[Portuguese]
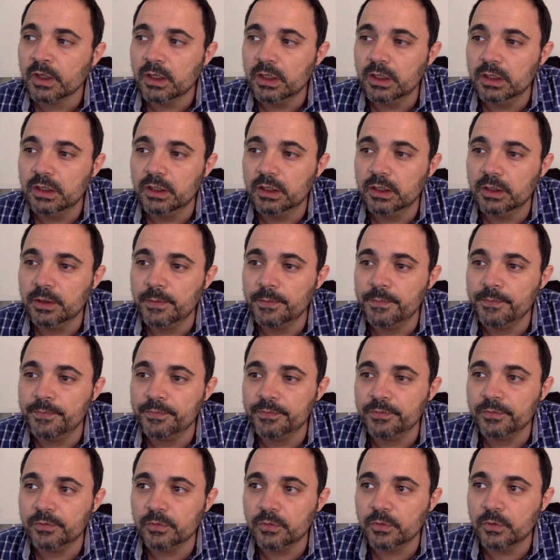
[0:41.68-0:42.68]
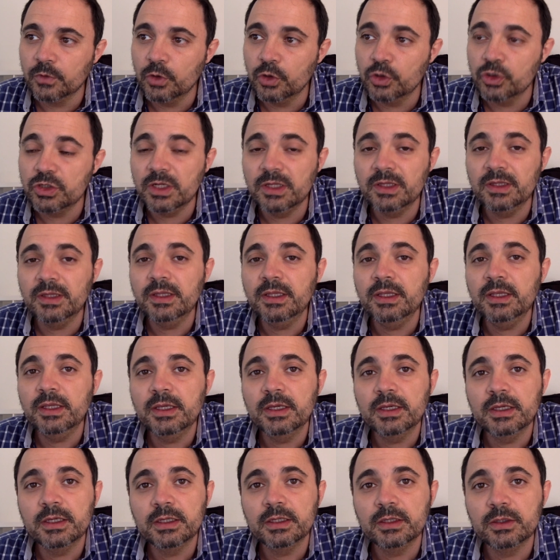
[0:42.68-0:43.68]
Um, hoje em
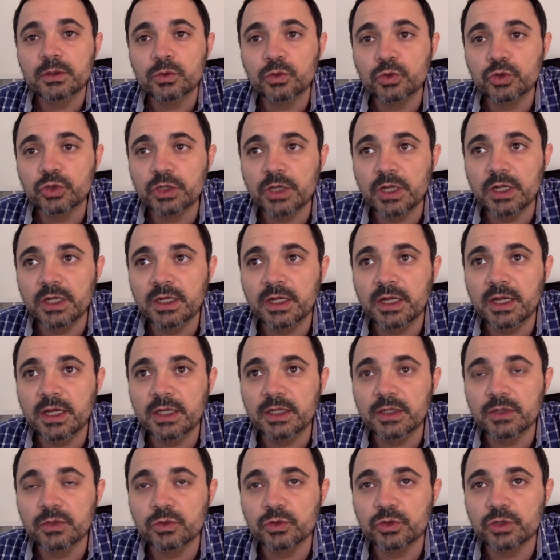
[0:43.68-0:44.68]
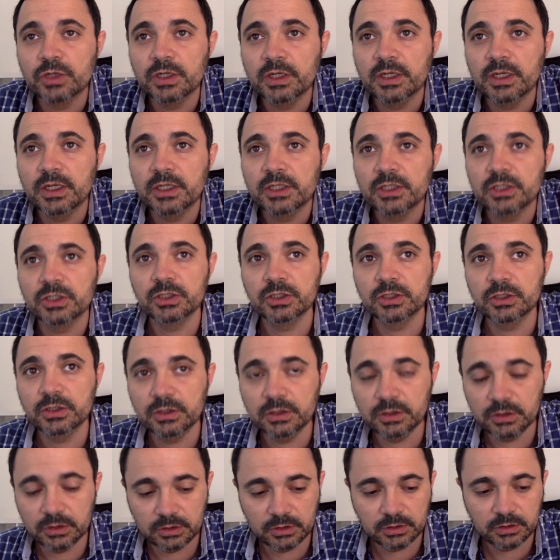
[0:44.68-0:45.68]
dia, os canais, os canais
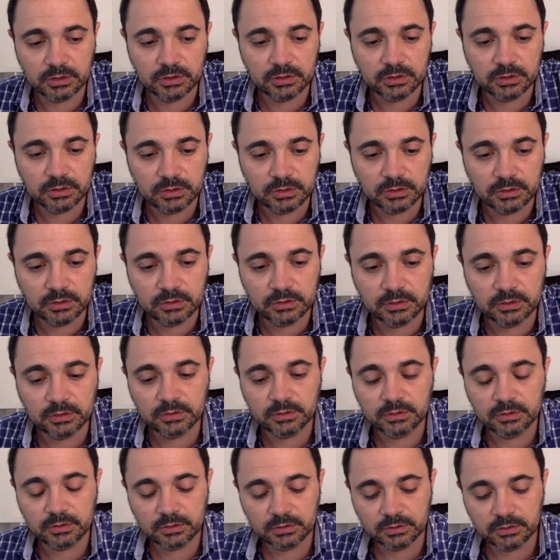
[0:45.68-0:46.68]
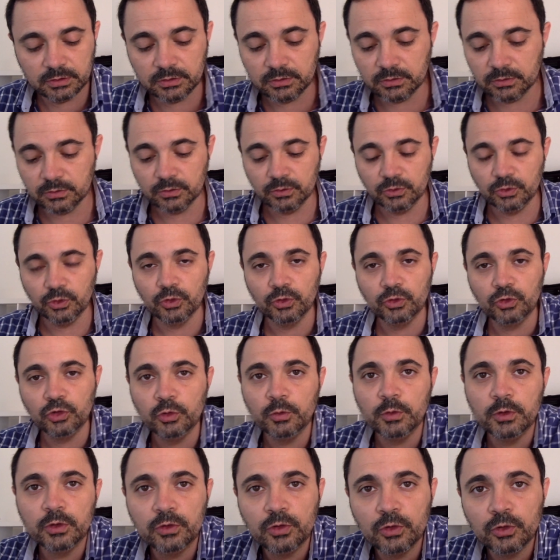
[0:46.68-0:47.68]
uh, no, no,
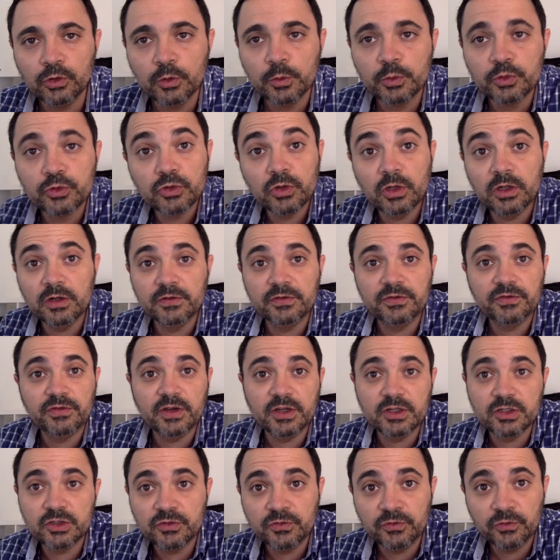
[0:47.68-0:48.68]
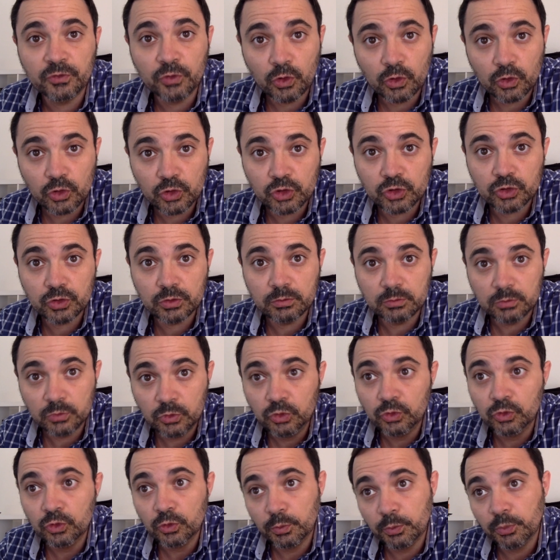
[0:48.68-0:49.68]
YouTube e tudo, o pessoal faz vlogs
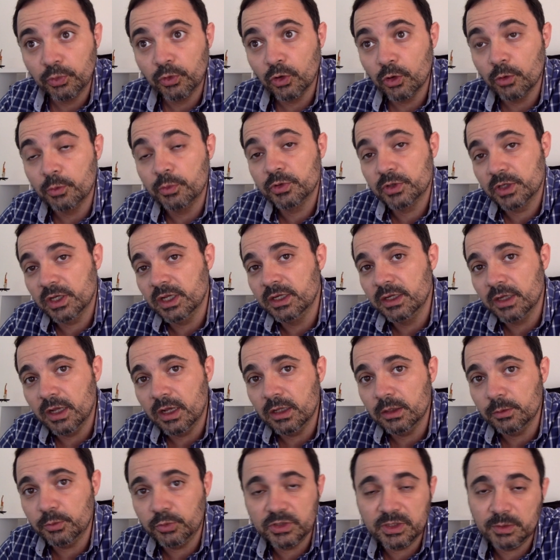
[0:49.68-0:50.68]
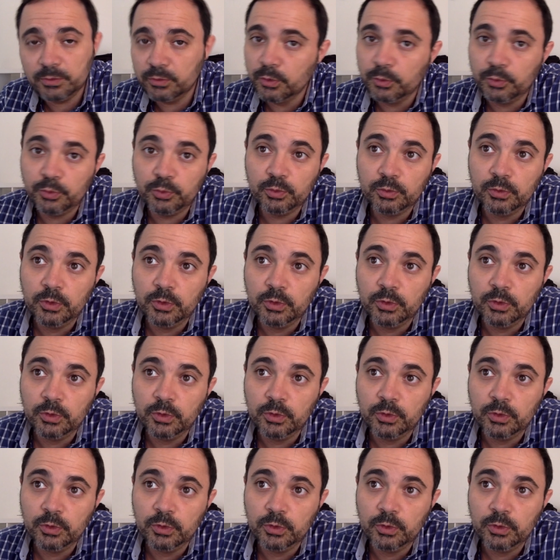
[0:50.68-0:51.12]
no próprio canal, por exemplo,